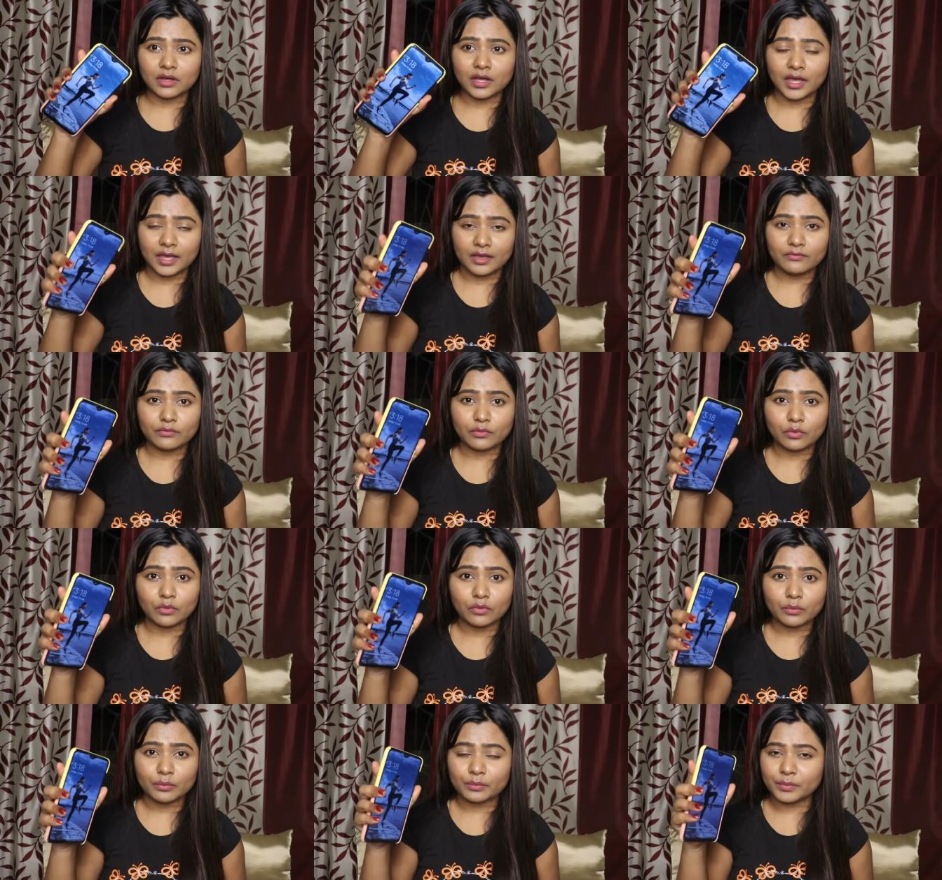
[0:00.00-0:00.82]
है
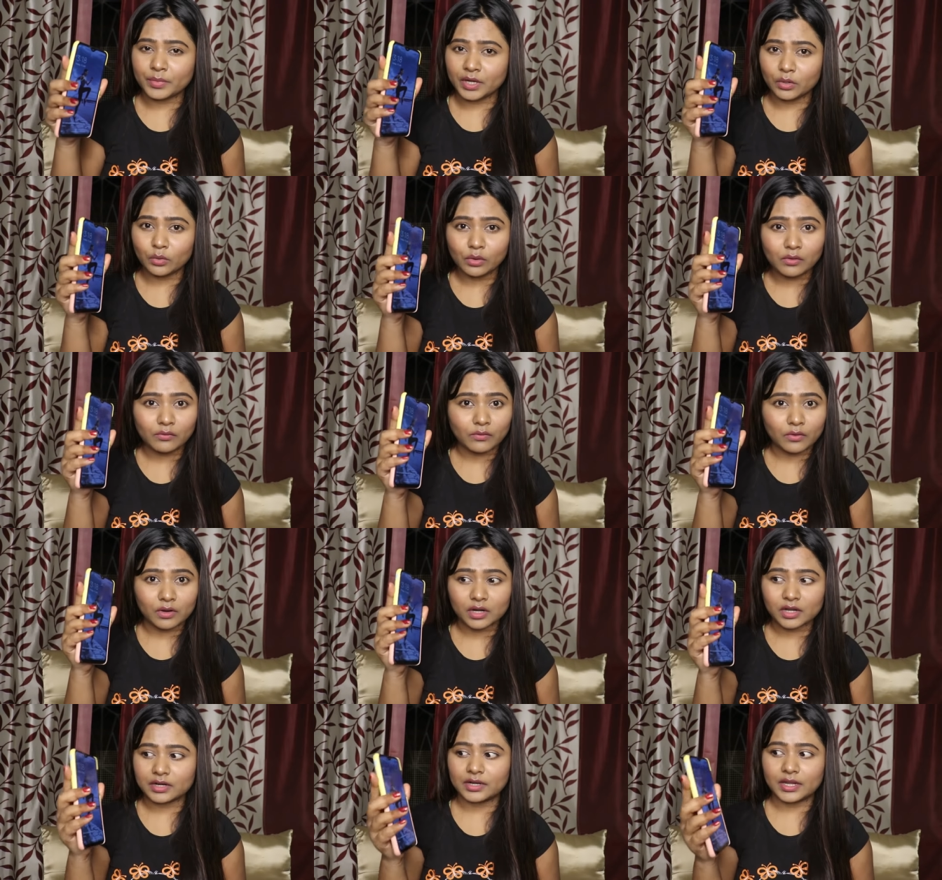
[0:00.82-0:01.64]
वो बिल्कुल
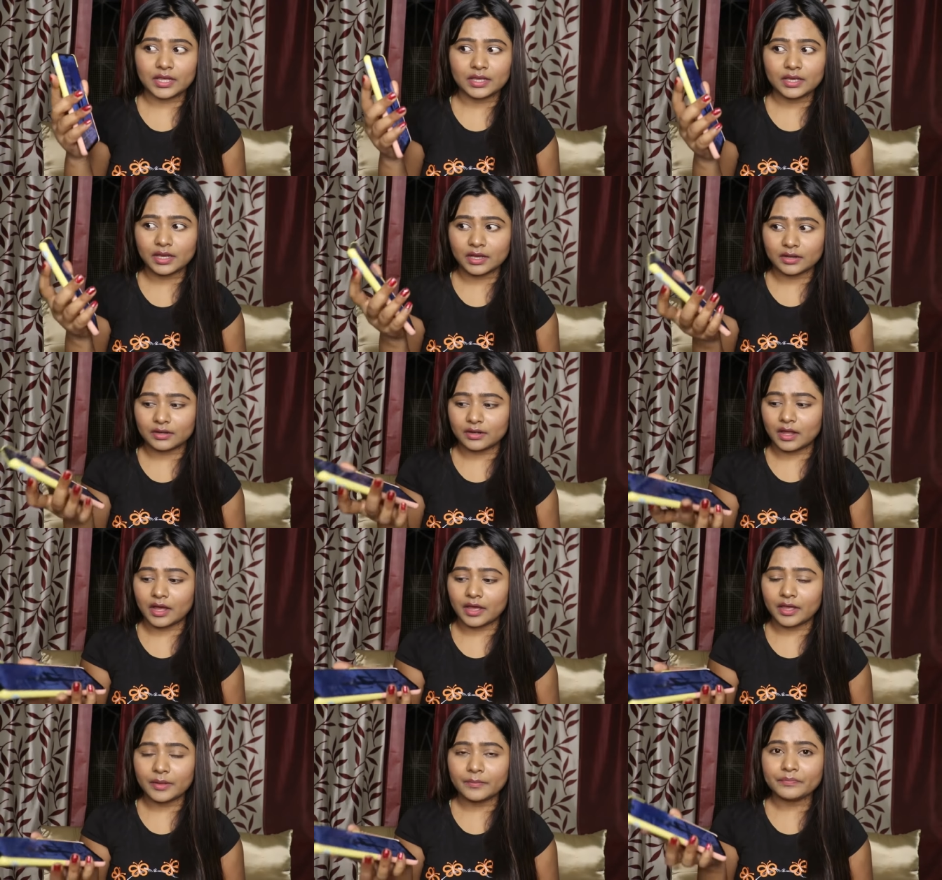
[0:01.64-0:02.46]
वर्क नहीं कर
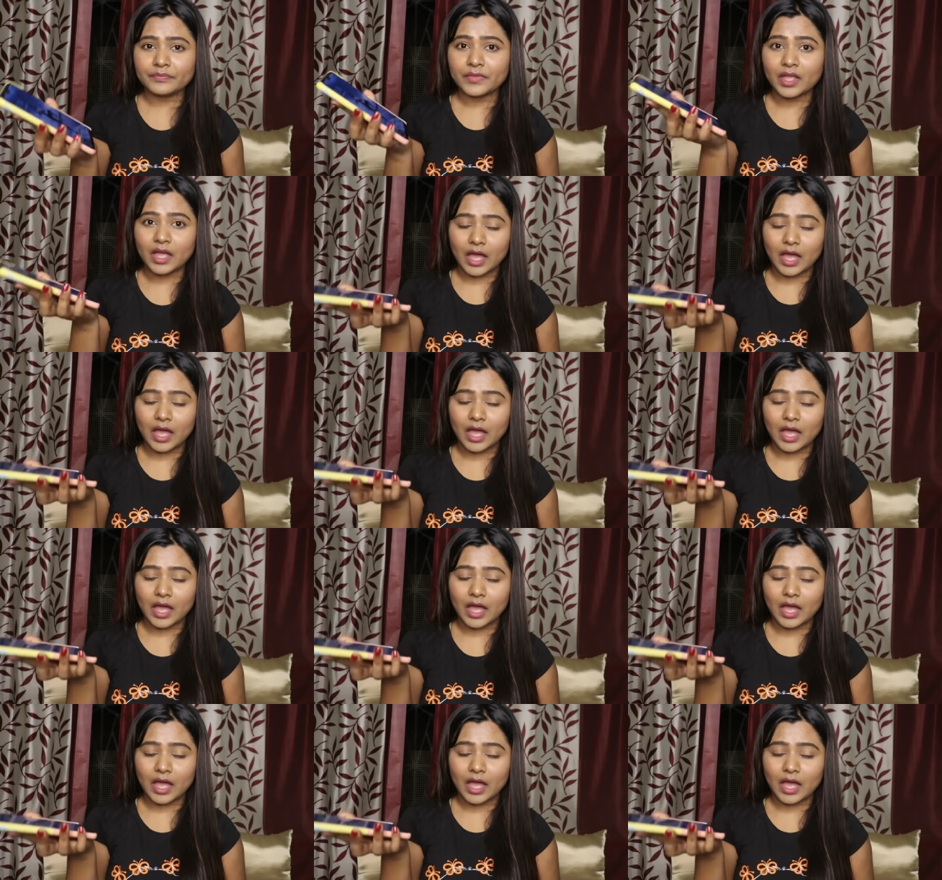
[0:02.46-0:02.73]
रहा है